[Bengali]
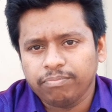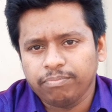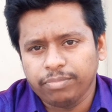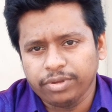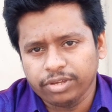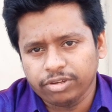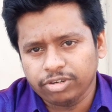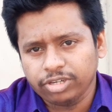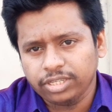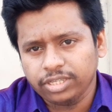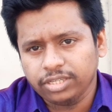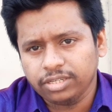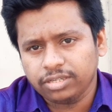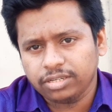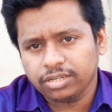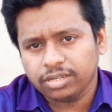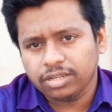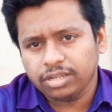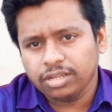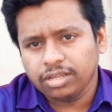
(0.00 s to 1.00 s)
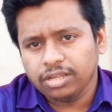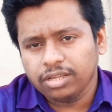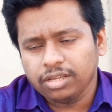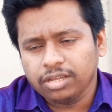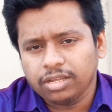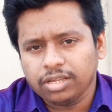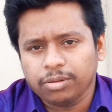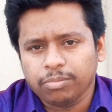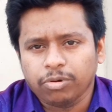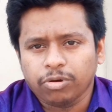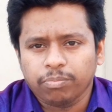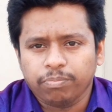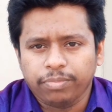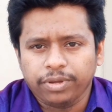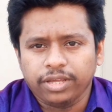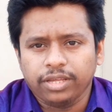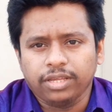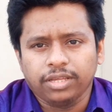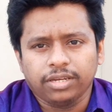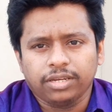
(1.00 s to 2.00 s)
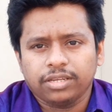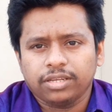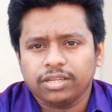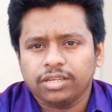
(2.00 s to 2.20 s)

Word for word: পেয়নির এবং পেইর